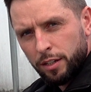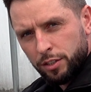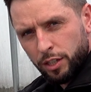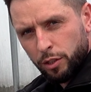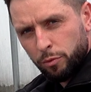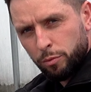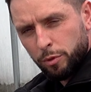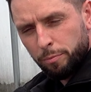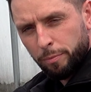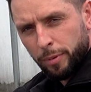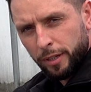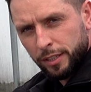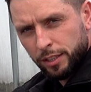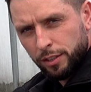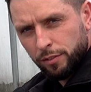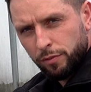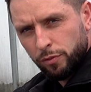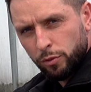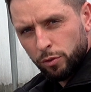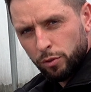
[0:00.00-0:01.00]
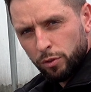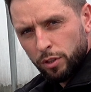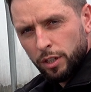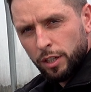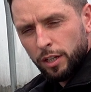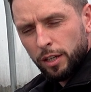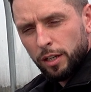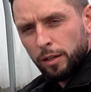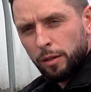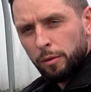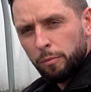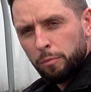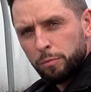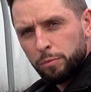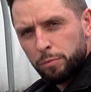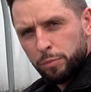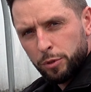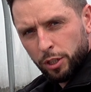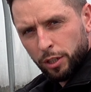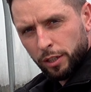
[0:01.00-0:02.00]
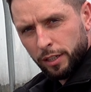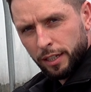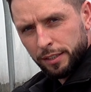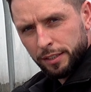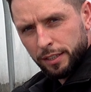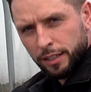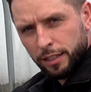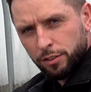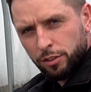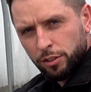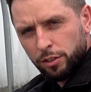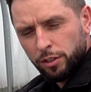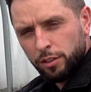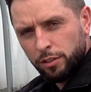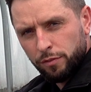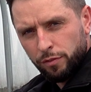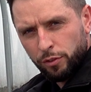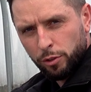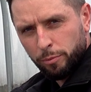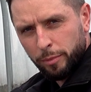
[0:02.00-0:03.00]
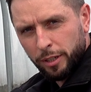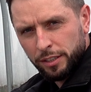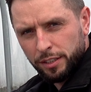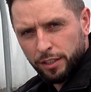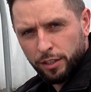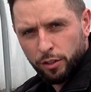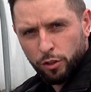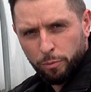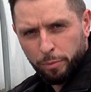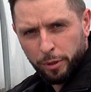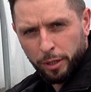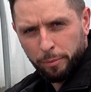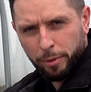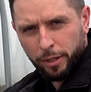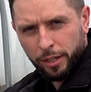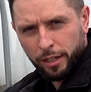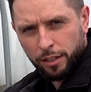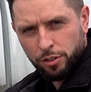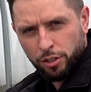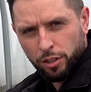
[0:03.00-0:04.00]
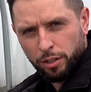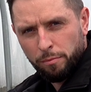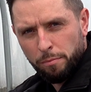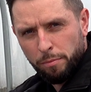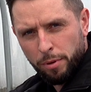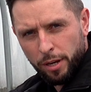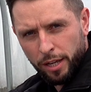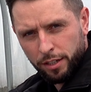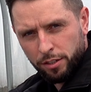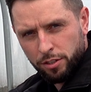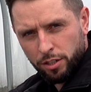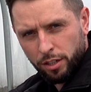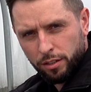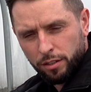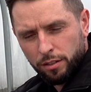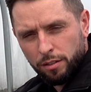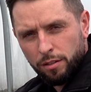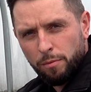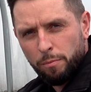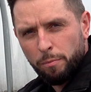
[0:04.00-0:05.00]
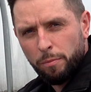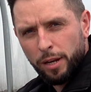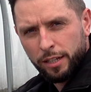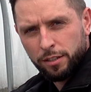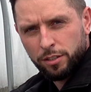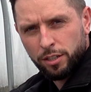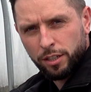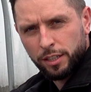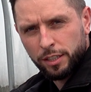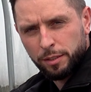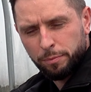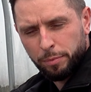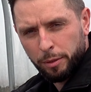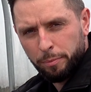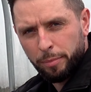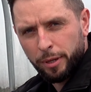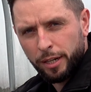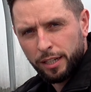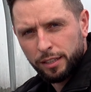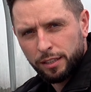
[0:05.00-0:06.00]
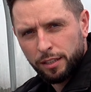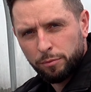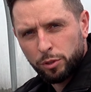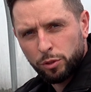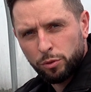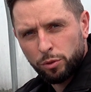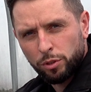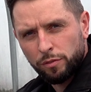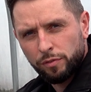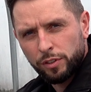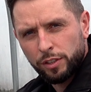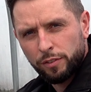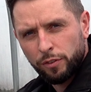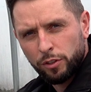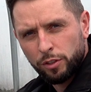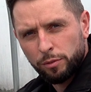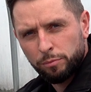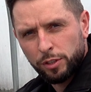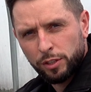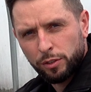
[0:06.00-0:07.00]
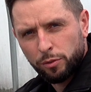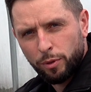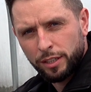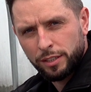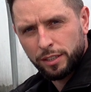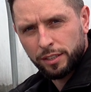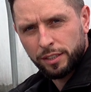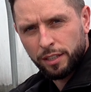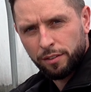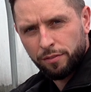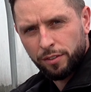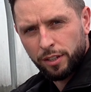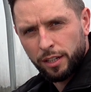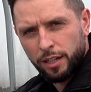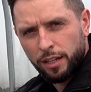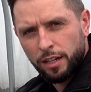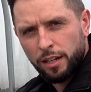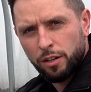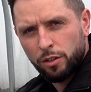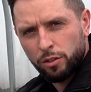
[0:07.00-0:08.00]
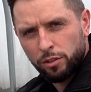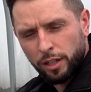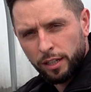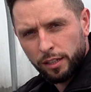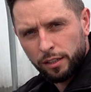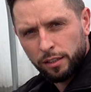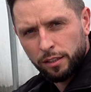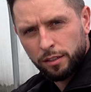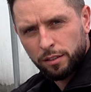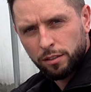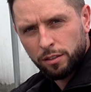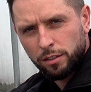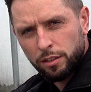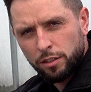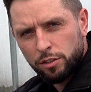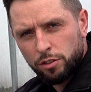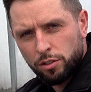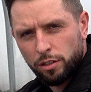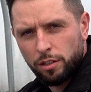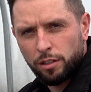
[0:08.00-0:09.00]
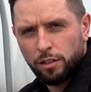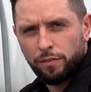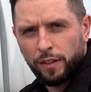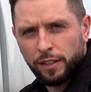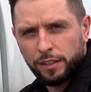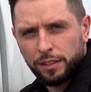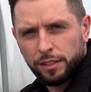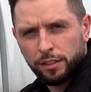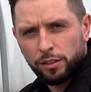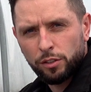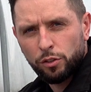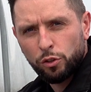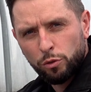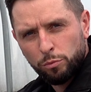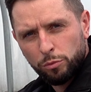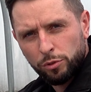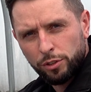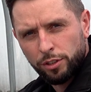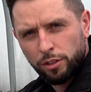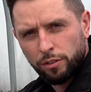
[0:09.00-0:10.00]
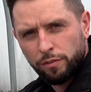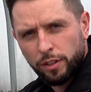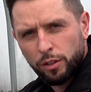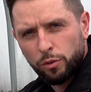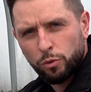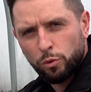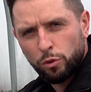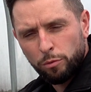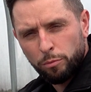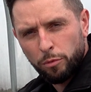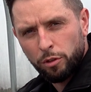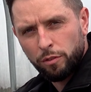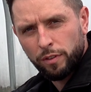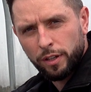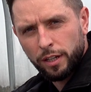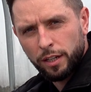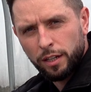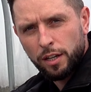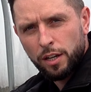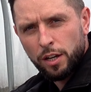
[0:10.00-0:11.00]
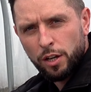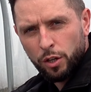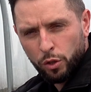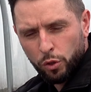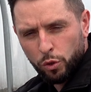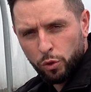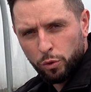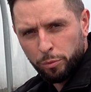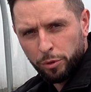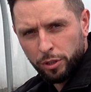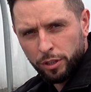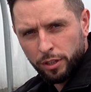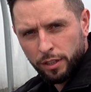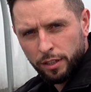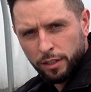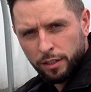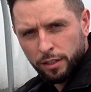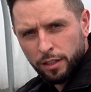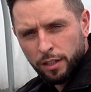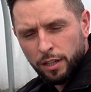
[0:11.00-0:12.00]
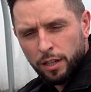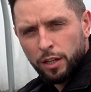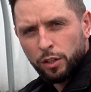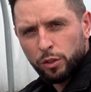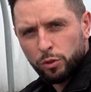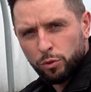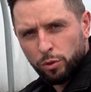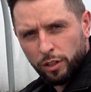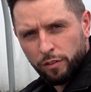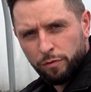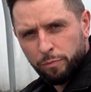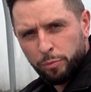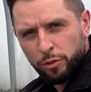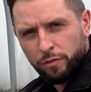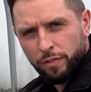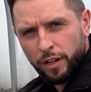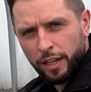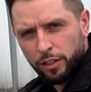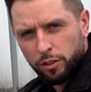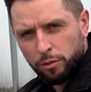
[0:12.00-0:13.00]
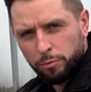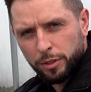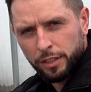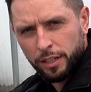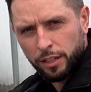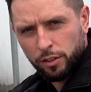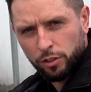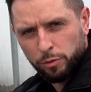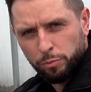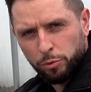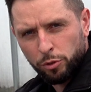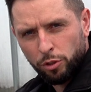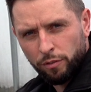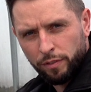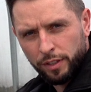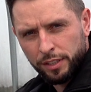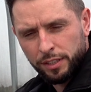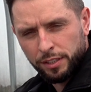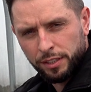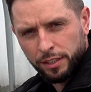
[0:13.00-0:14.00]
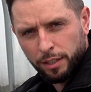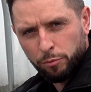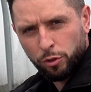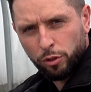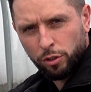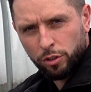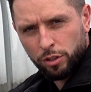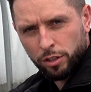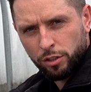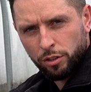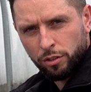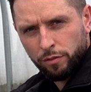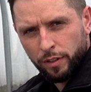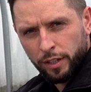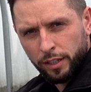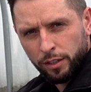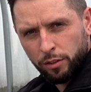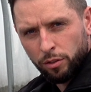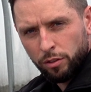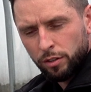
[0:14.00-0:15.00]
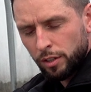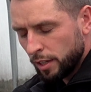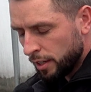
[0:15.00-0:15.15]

chciałbym Państwu przekazać informację o preparacie Blackjack. Blackjack jest preparatem, który w swoim składzie zawiera leonardyt, czyli kwasy humusowe, ulmowe, huminy, które wpływają na rozbudowę systemu korzeniowego.